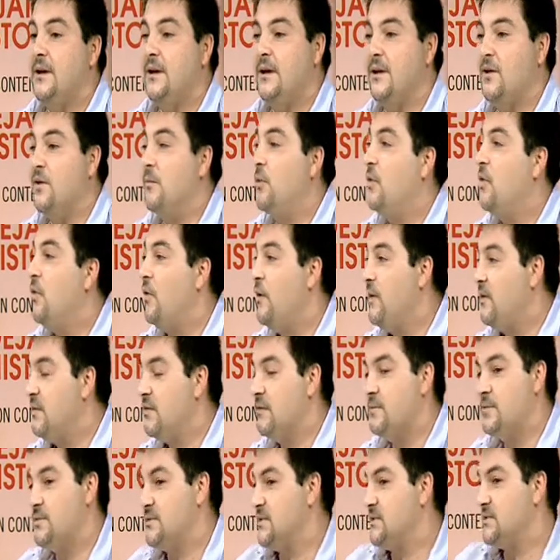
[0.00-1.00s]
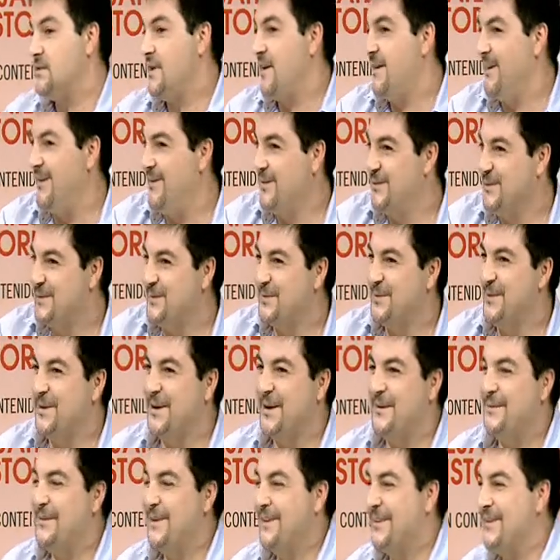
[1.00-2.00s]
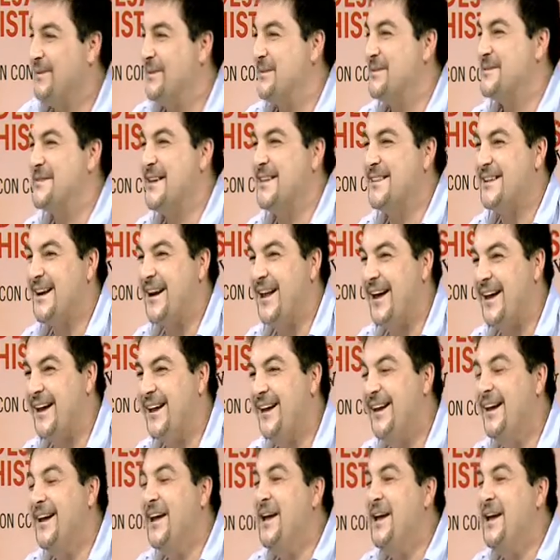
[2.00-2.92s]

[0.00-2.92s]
Eh, ¿Cómo lo hizo? Pues está en el otro programa, no vamos a entrar ahí.